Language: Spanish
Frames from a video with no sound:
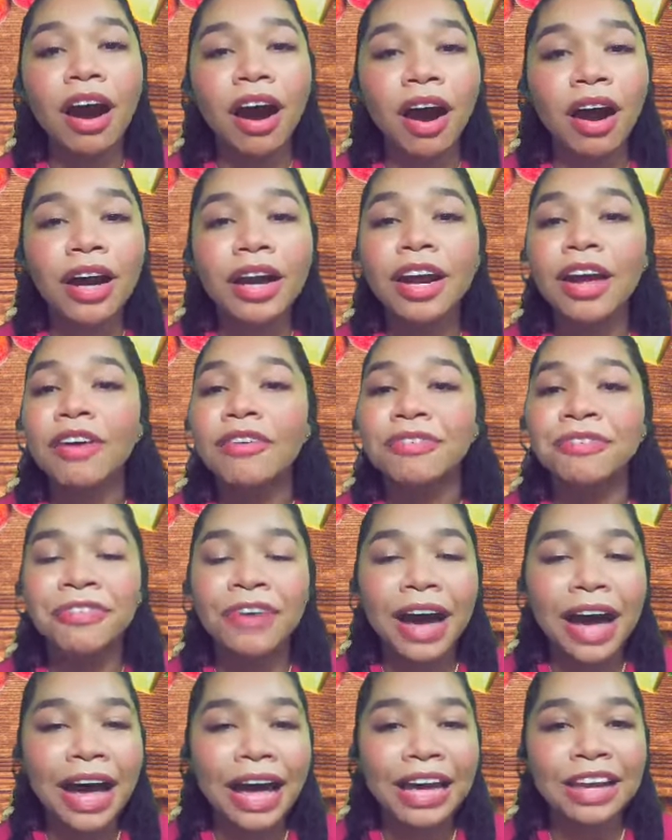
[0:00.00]
are
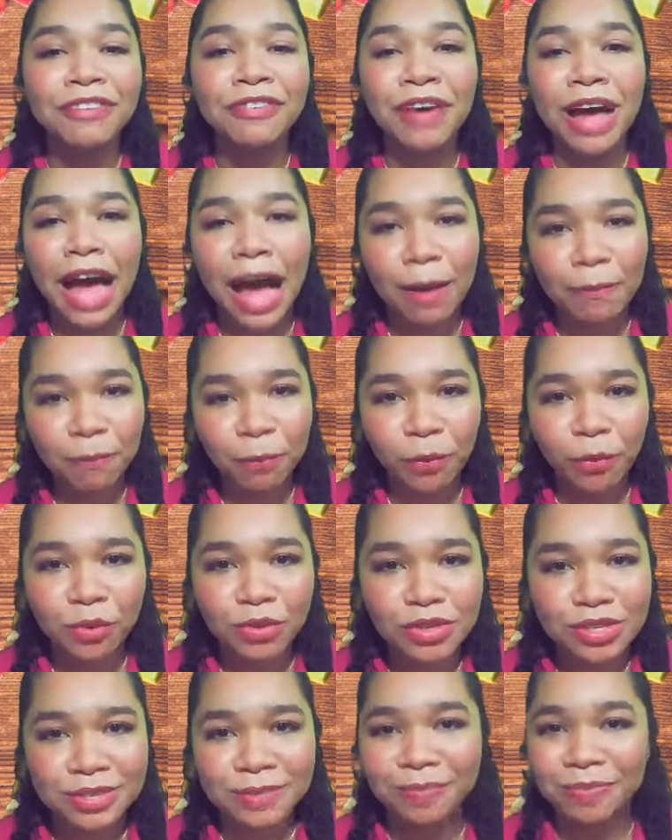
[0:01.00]
five
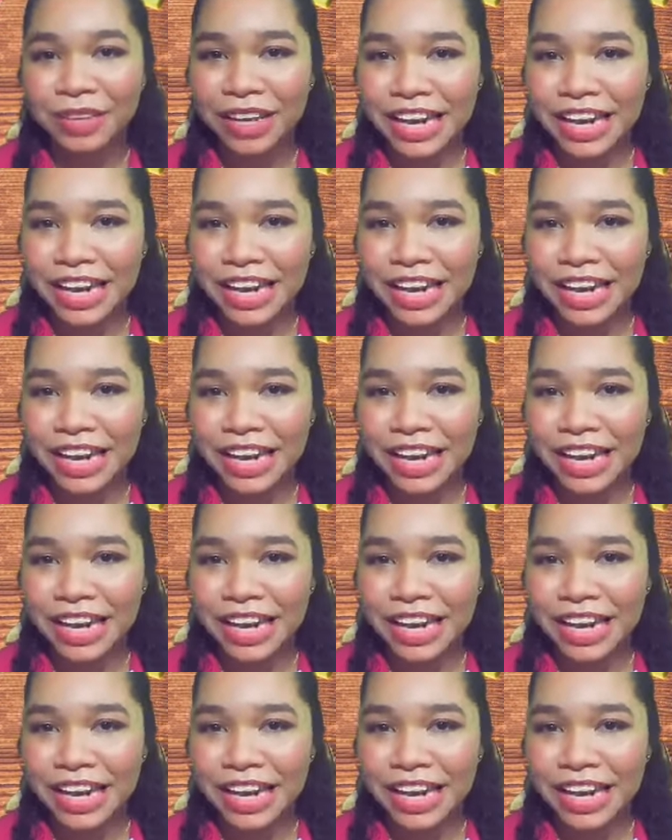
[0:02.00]
apples.